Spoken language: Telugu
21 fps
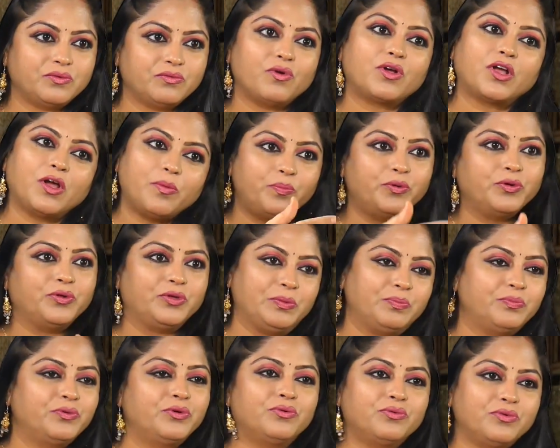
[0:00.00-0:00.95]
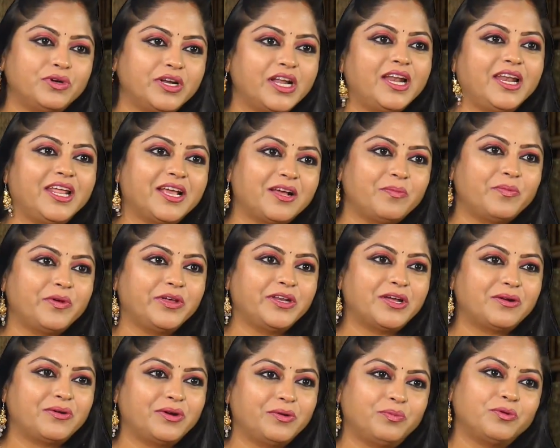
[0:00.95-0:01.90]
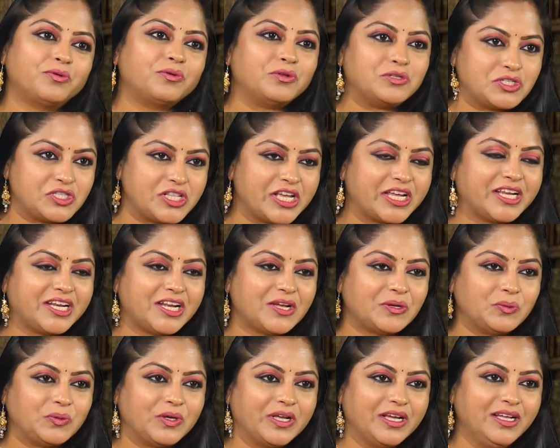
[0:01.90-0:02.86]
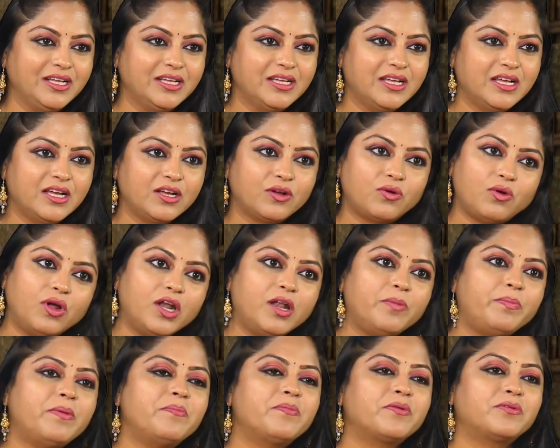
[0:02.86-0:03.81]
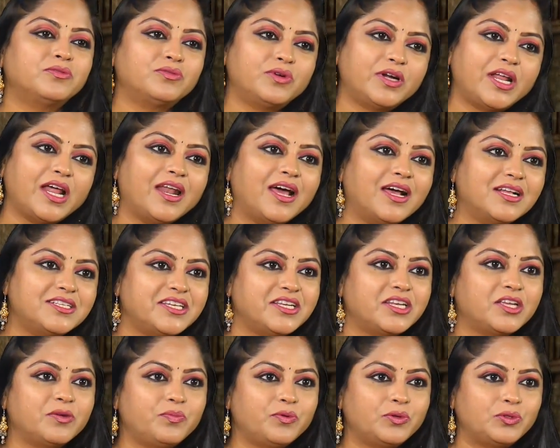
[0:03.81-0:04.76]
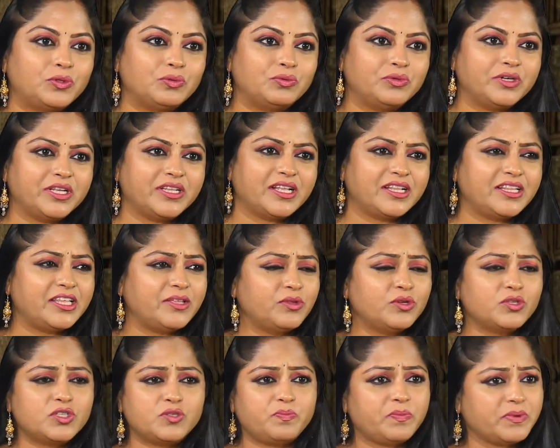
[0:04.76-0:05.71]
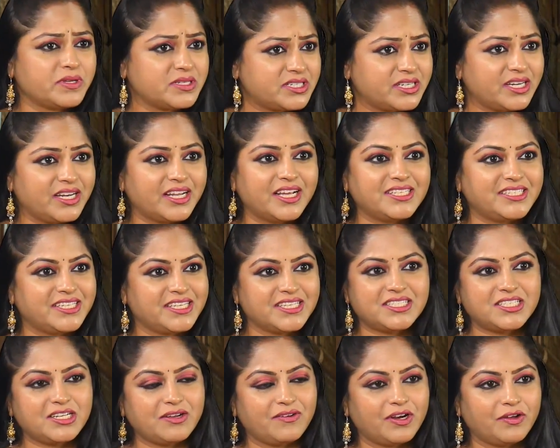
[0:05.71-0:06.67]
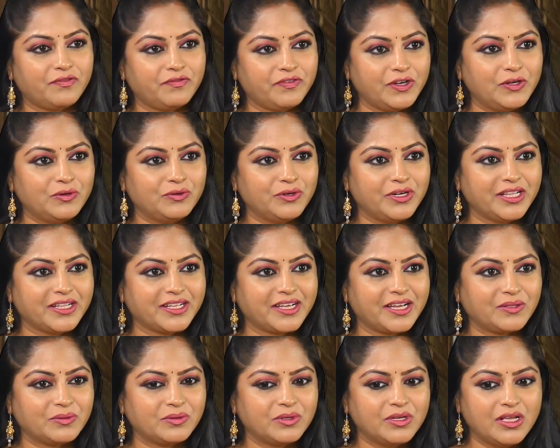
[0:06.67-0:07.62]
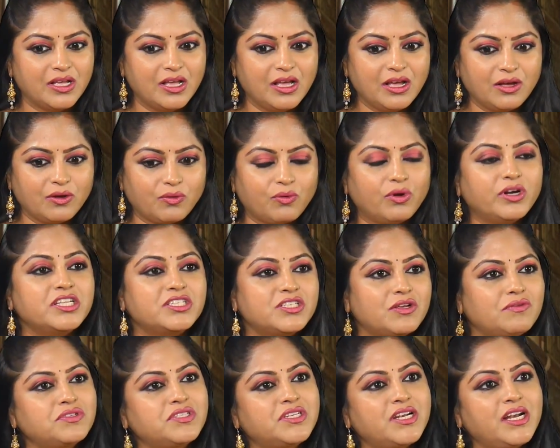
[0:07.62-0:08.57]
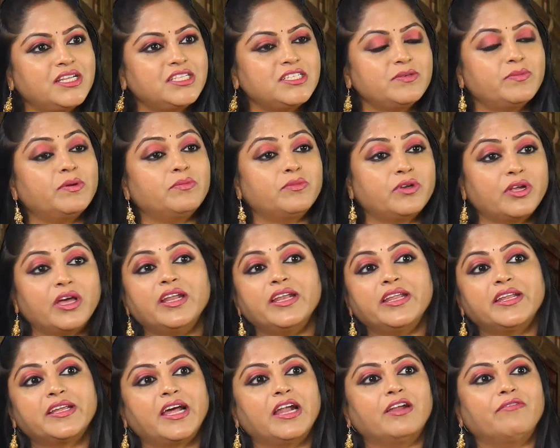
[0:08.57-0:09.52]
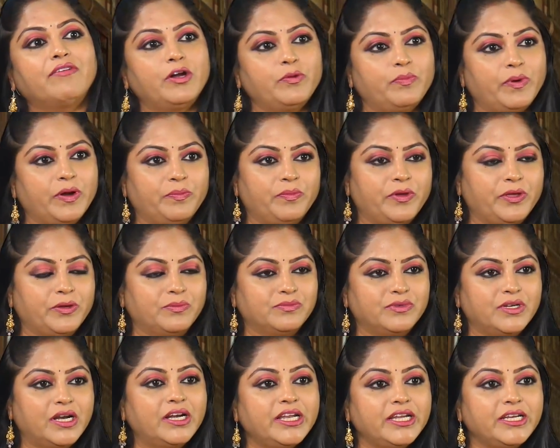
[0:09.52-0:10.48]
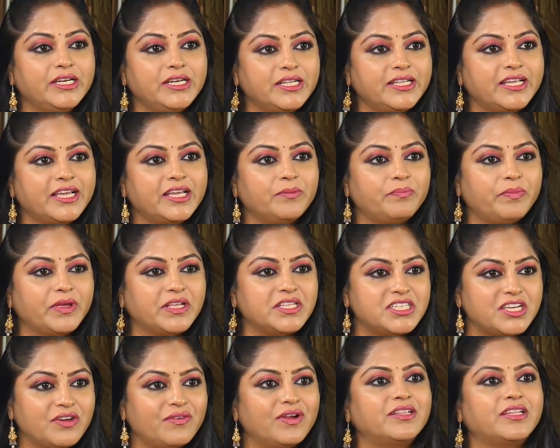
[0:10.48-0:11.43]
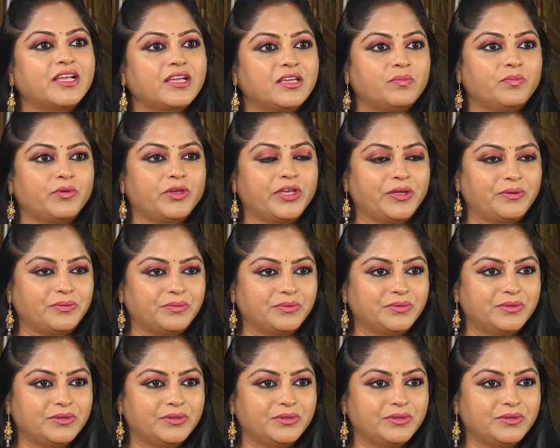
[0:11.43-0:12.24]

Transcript: ఒకప్పుడు ఇప్పుడు ఉన్నా లేకపోయినా కూడా కొంచెం తగ్గినా కూడా కోళ్ళ పెంపకం కూడా అలా జరిగిపోతూ ఉండేది అదేదో స్పెషల్గా చేస్తున్నాం అన్న ఫీల్ ఉండేది కాదు కొన్ని సంవత్సరాల నుంచి మనం రాయలకి అలవాటు పడిపోయాం అంటే ఇంటి దగ్గర పెంచే వాళ్ళు తగ్గిపోయారు